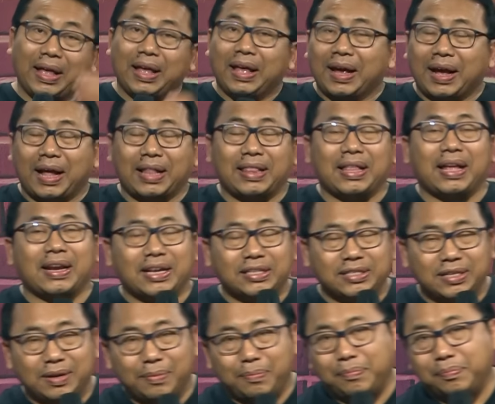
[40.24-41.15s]
kata
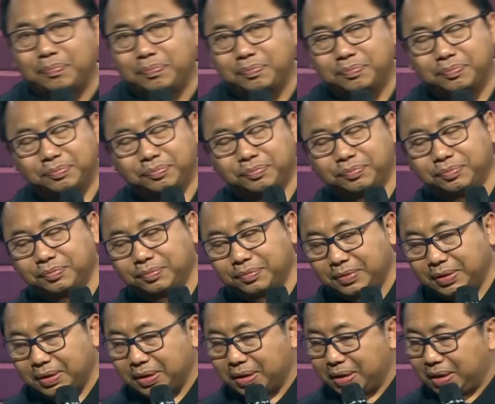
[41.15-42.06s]
Nasdem,
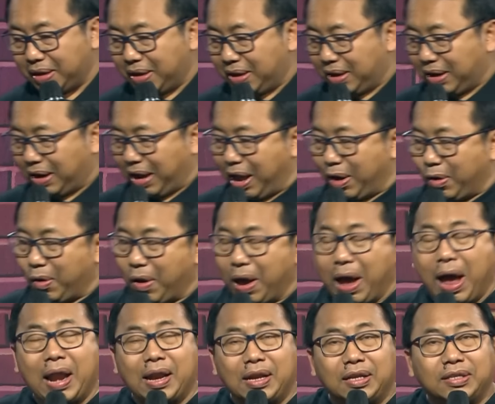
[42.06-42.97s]
kalau
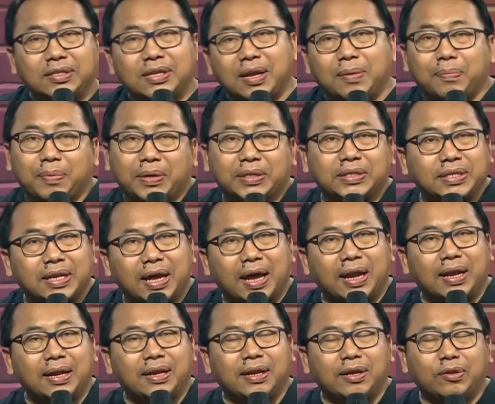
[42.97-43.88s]
Anies jadi
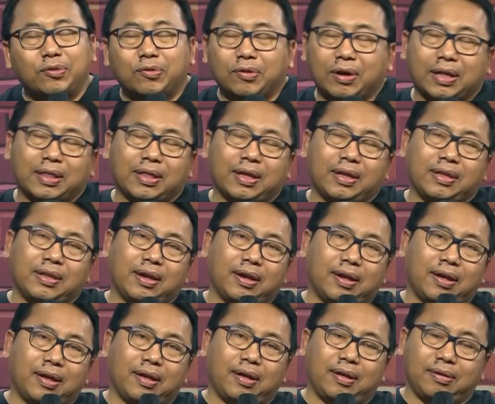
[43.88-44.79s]
presiden itu
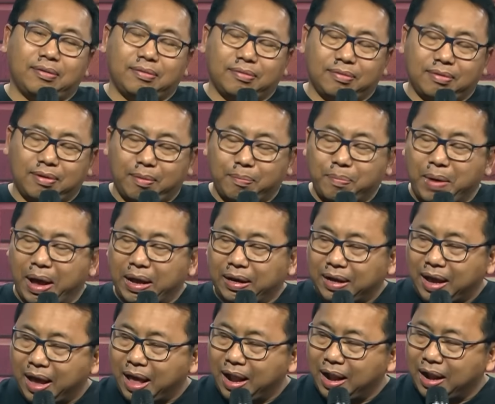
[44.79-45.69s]
katanya
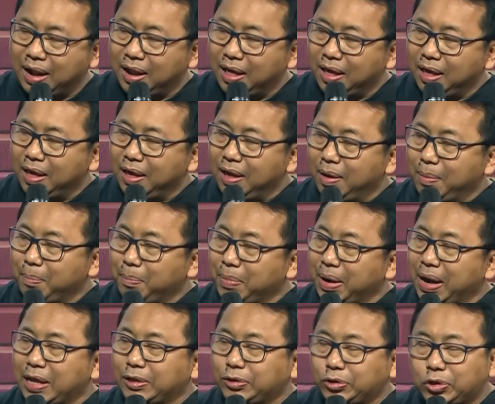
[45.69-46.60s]
bakal
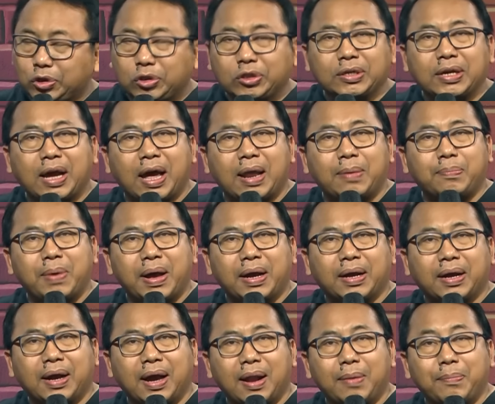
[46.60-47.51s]
melanjutkan,
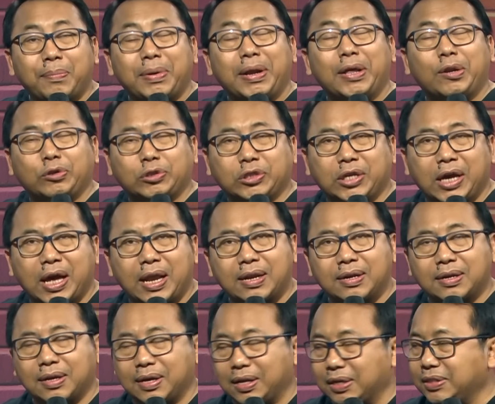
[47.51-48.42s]
bakal
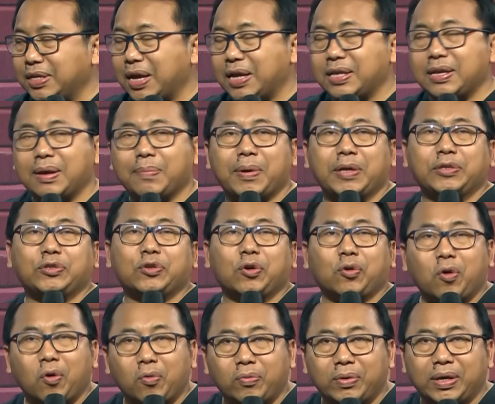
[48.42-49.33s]
meneruskan kerjanya Pak
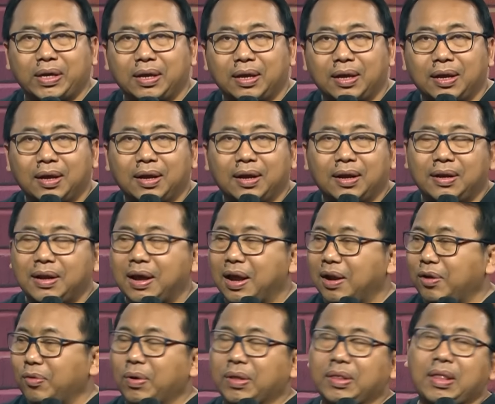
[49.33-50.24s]
Jokowi.
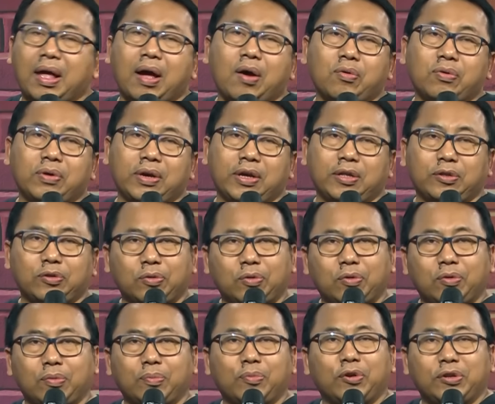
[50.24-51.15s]
Dan gue tahu
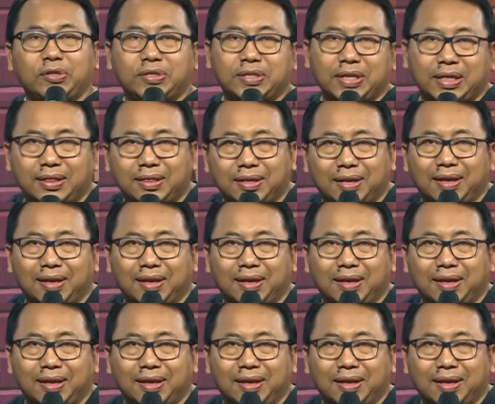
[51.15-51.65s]
itu bullshit.